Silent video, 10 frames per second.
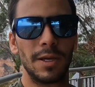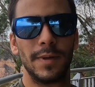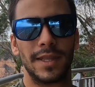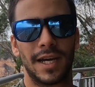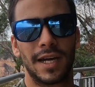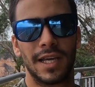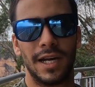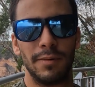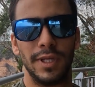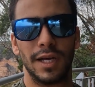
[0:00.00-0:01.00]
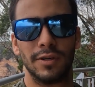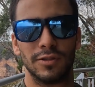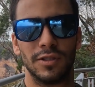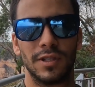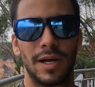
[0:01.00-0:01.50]
desventaja es que las vistas no
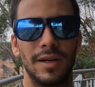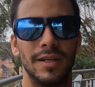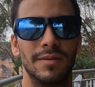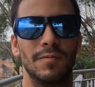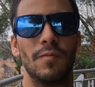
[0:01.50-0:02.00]
son tan